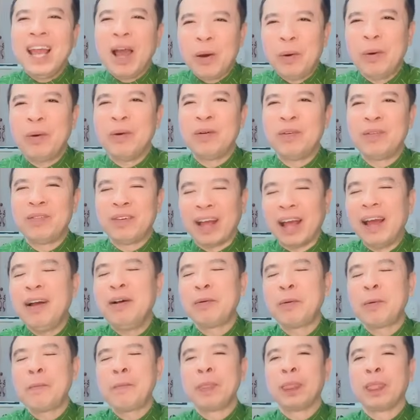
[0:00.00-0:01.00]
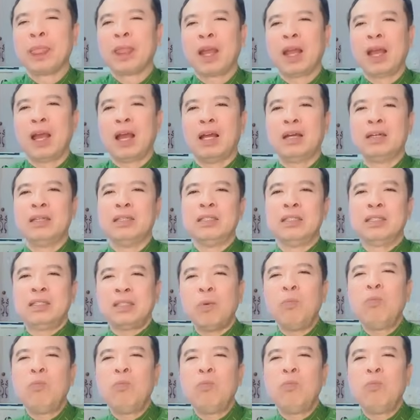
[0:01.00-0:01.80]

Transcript: ý với nhau phải không? À,